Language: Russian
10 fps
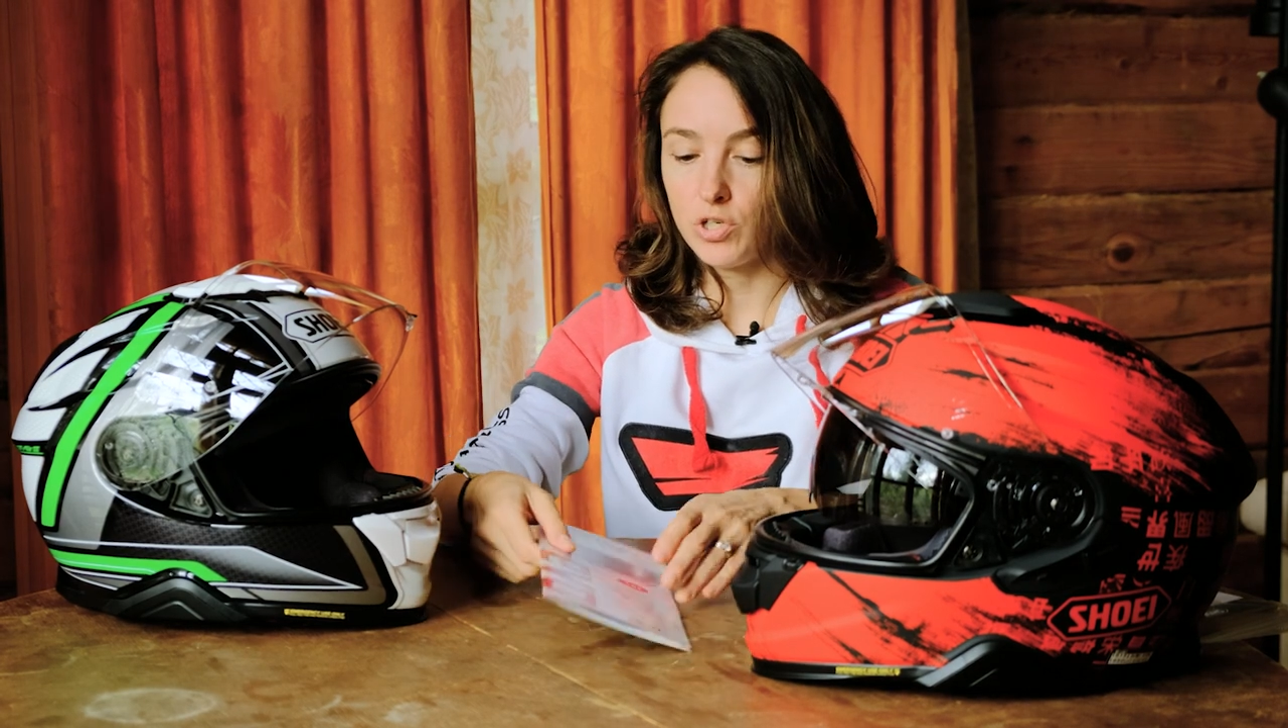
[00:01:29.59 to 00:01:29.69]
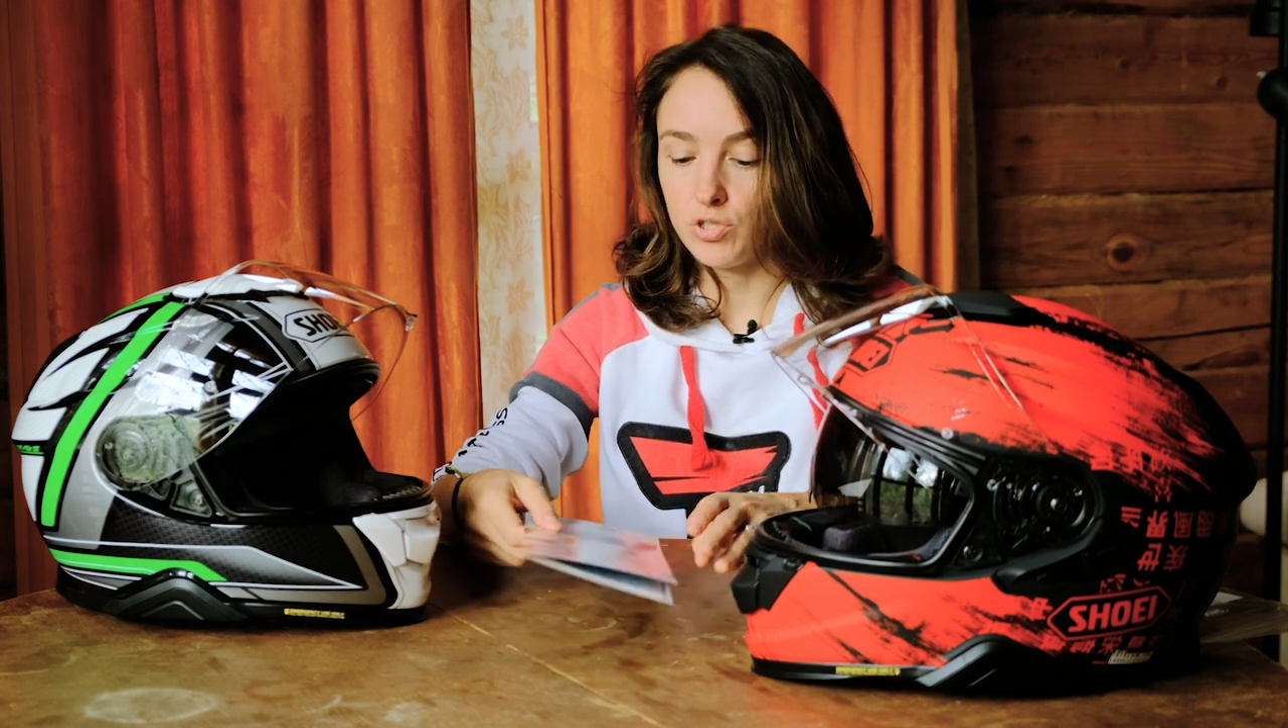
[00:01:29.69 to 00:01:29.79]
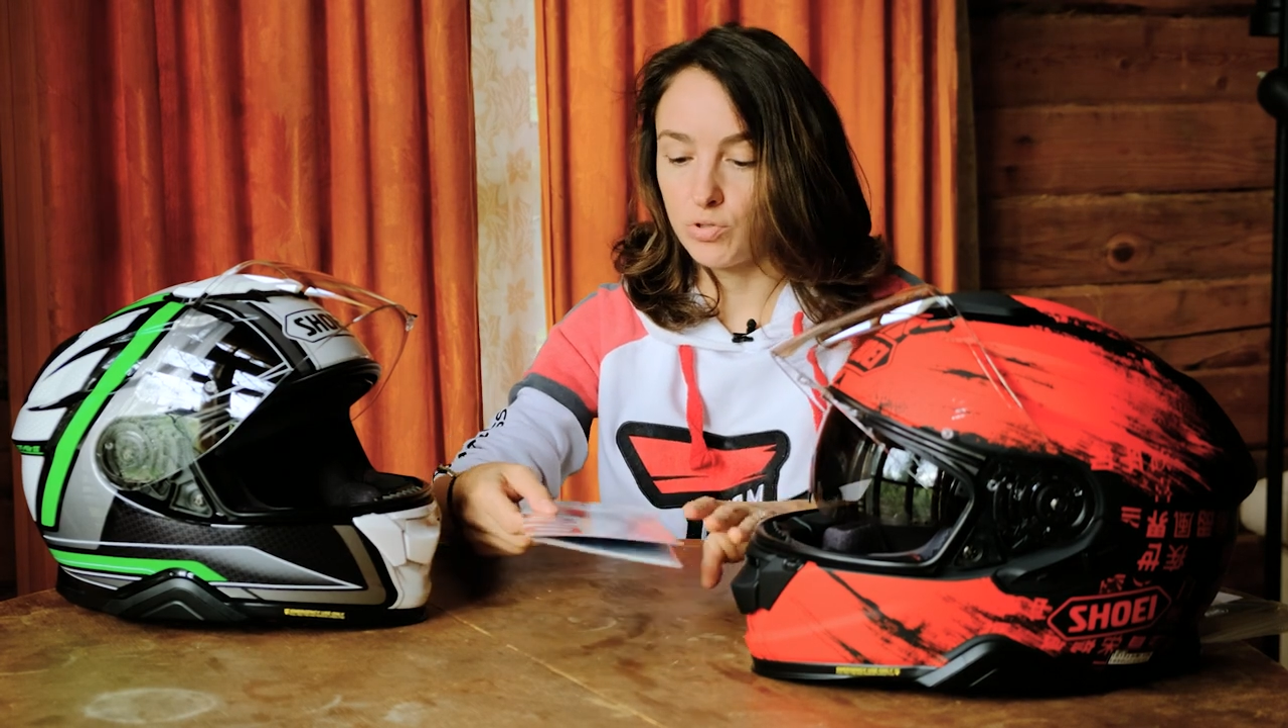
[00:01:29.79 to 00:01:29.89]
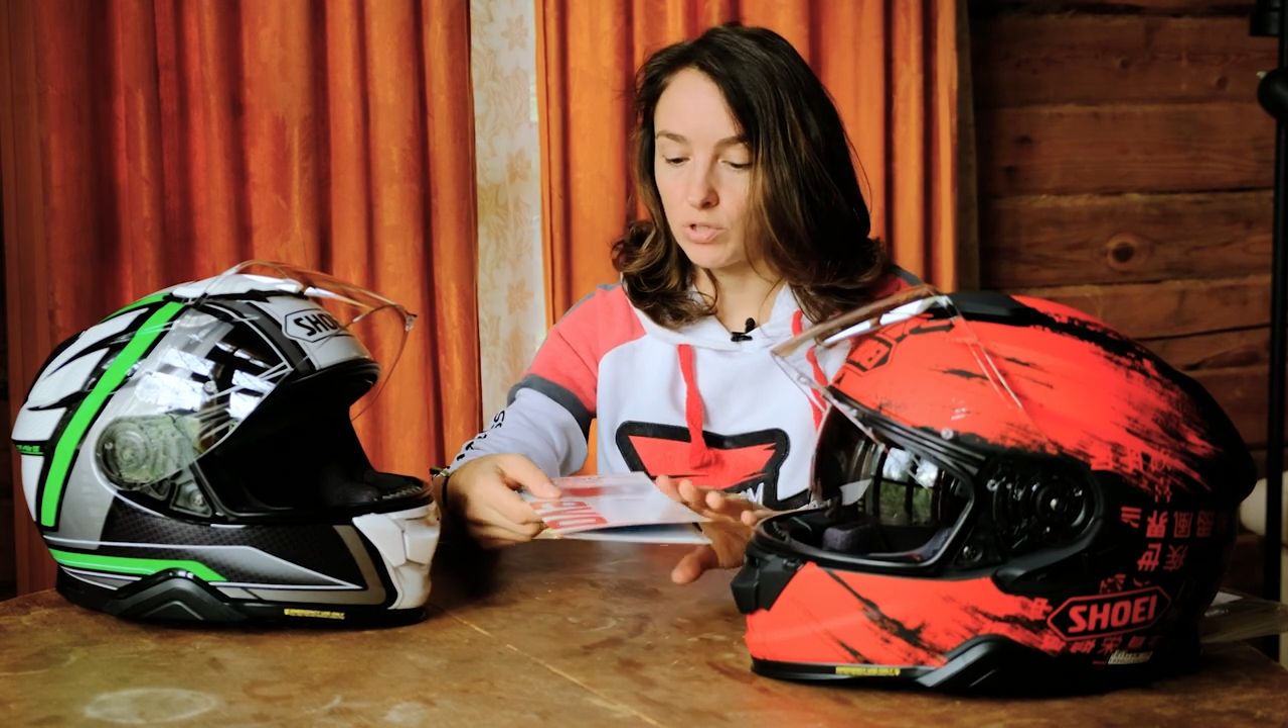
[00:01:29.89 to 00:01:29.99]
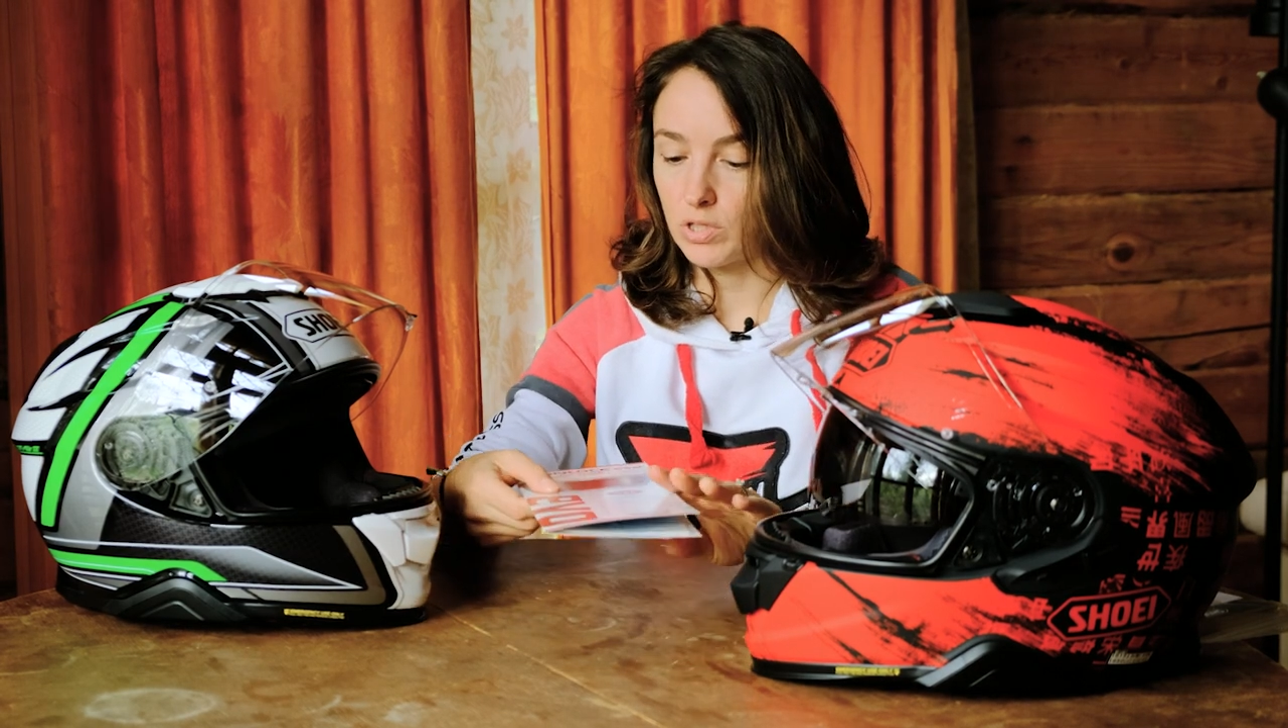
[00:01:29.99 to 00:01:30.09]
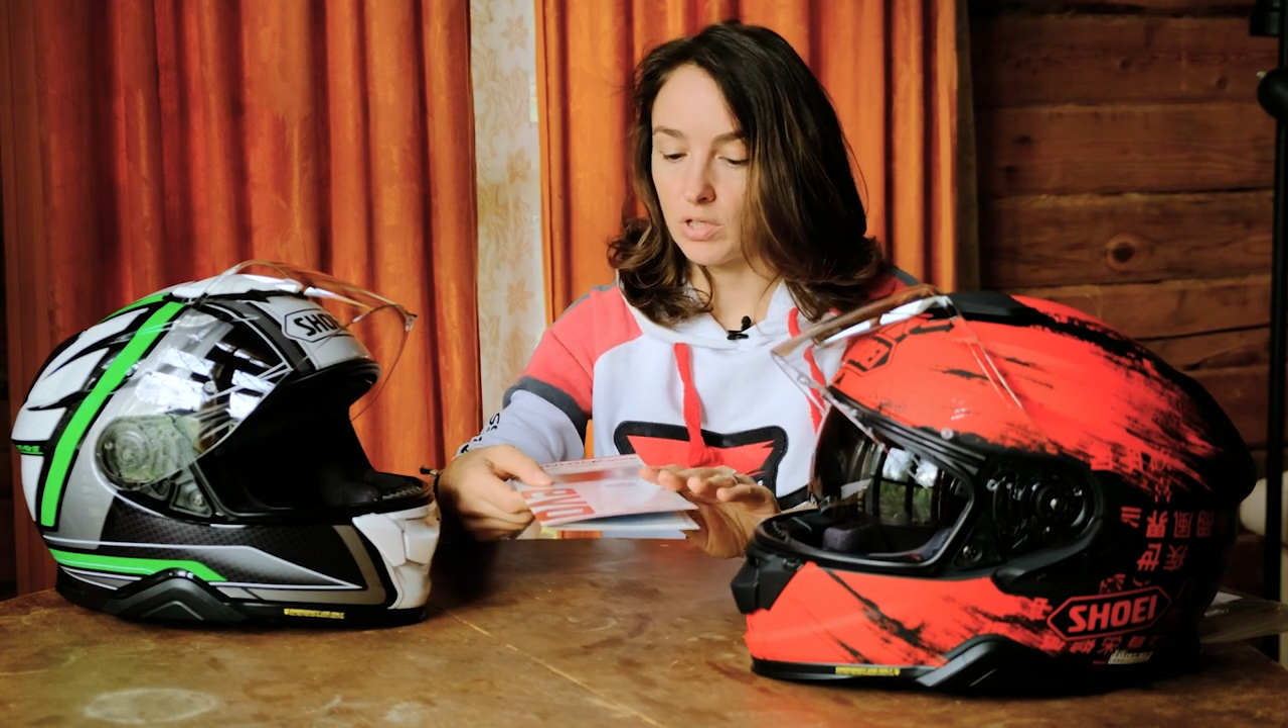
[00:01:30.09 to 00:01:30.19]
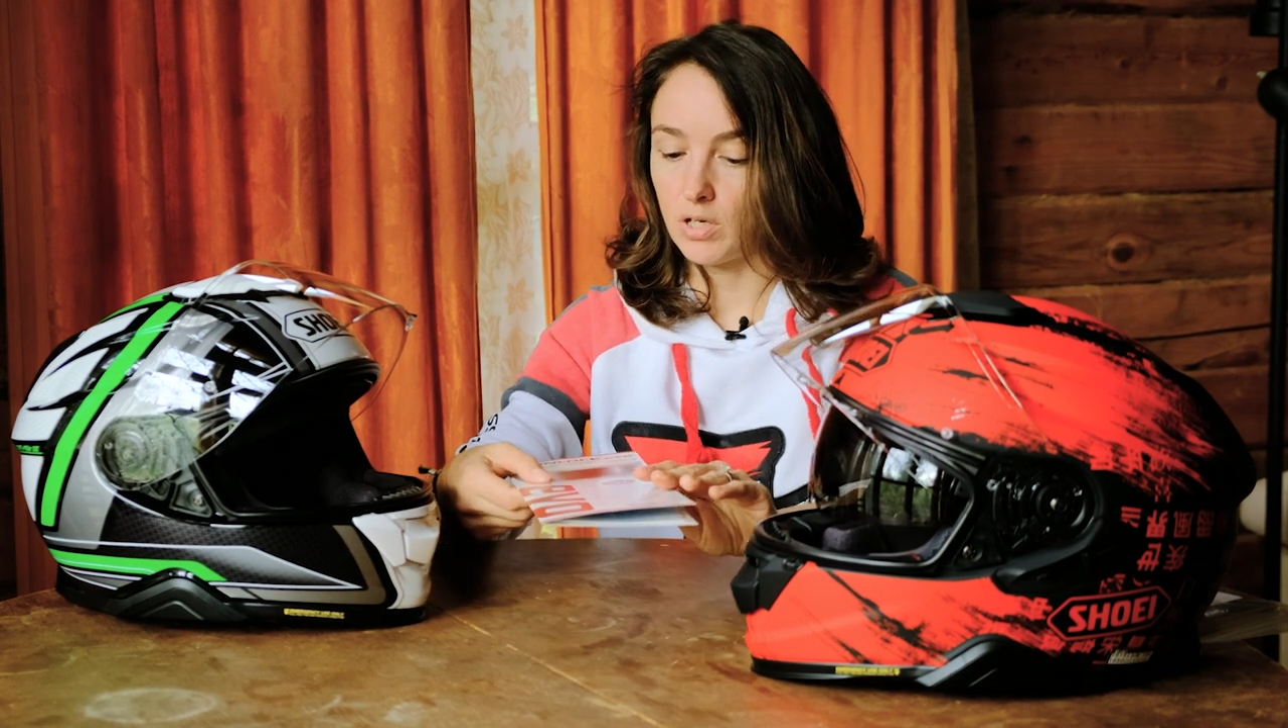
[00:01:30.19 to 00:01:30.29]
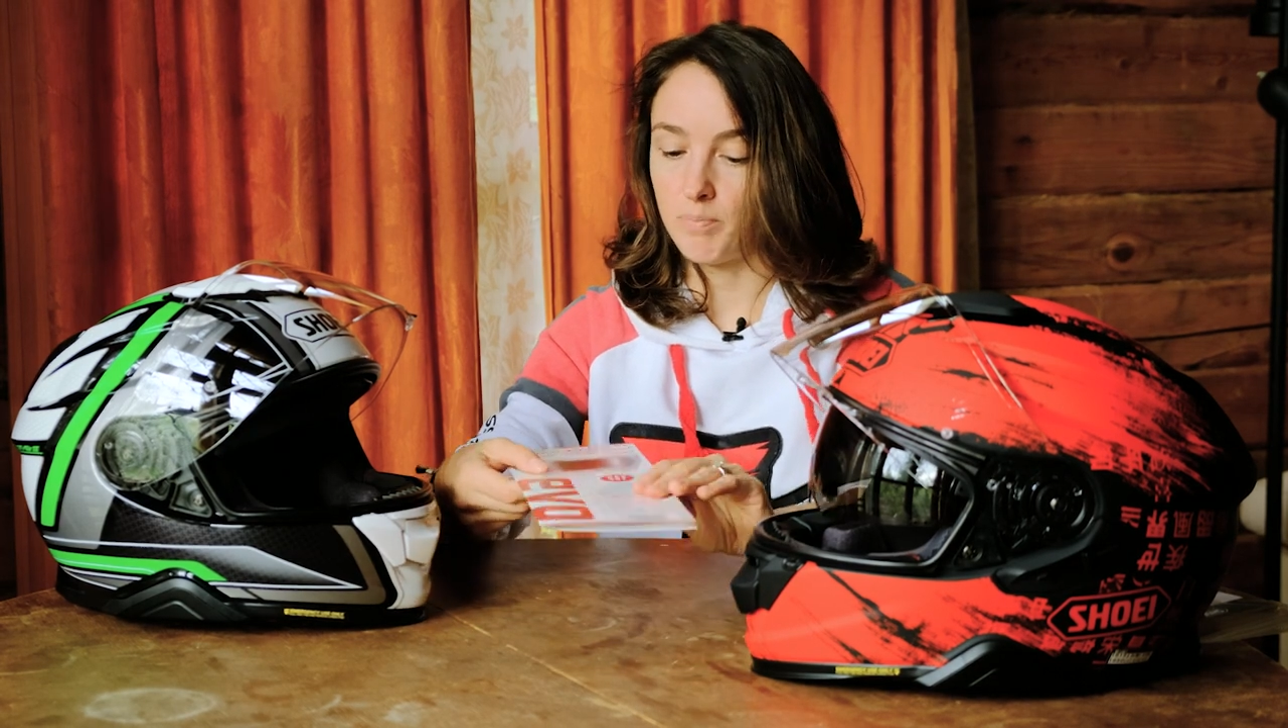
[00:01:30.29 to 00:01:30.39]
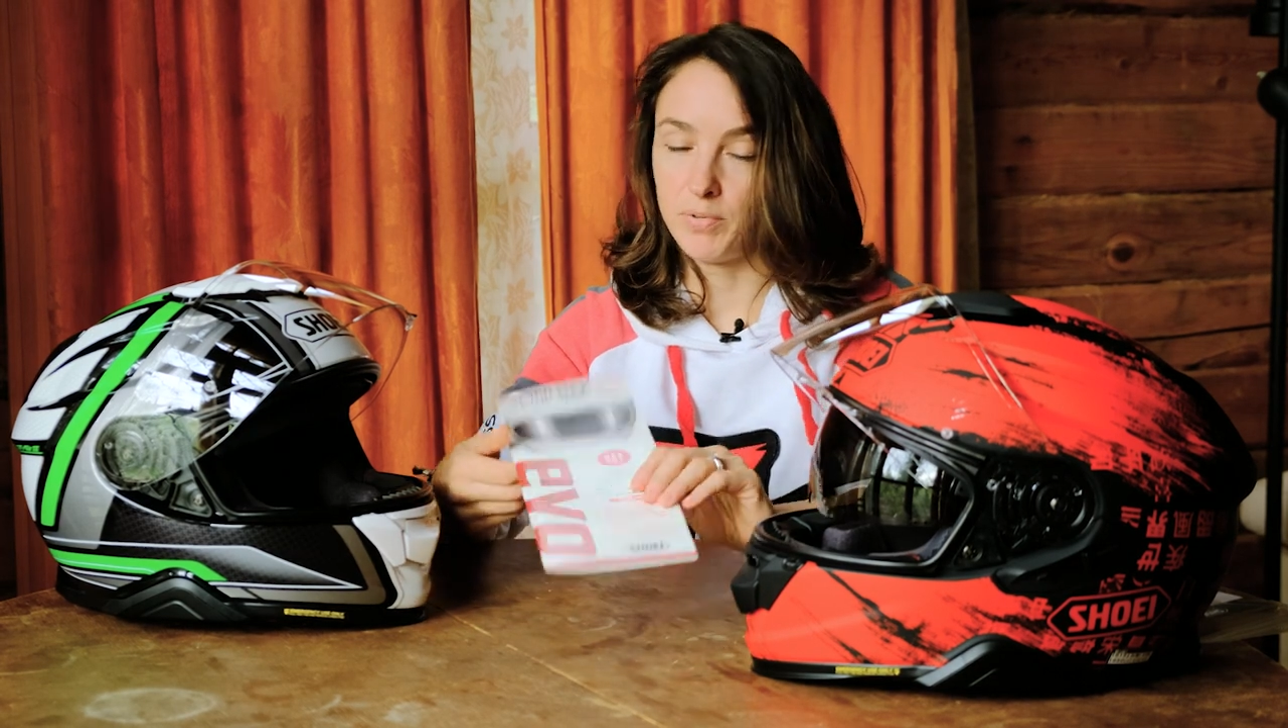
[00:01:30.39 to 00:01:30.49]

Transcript: идет а,